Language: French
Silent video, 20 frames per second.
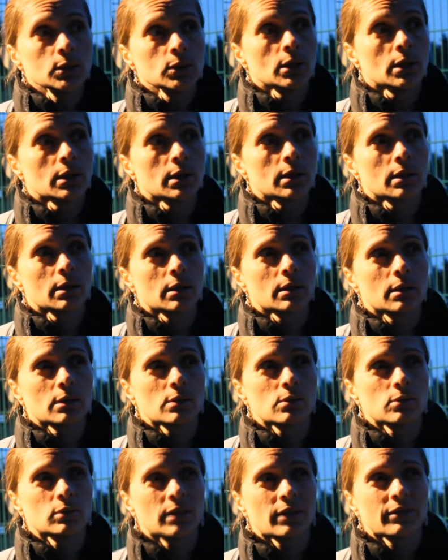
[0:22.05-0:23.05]

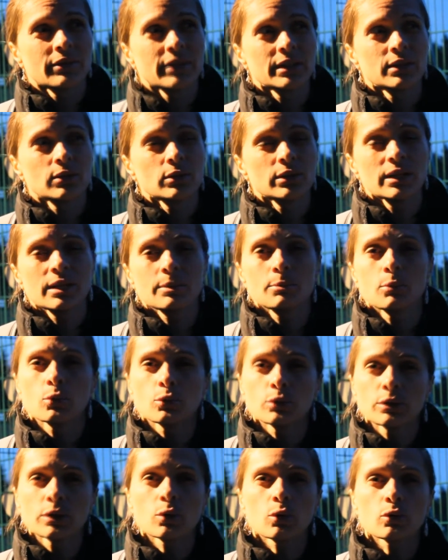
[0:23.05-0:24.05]
on avait donné
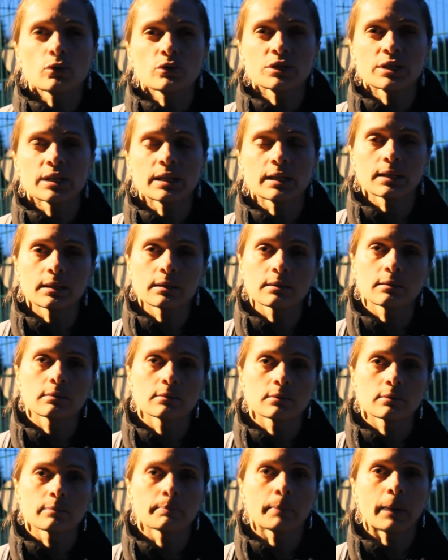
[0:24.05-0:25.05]
beaucoup de consignes
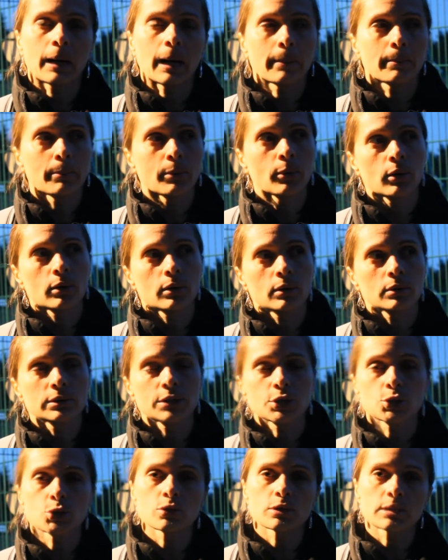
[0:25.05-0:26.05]
par rapport à
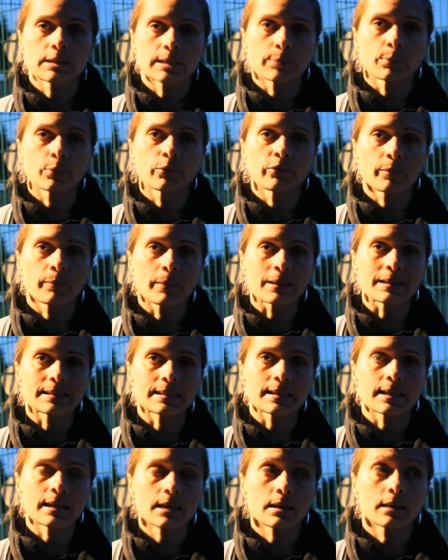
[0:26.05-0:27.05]
des choses que ça pouvait passer.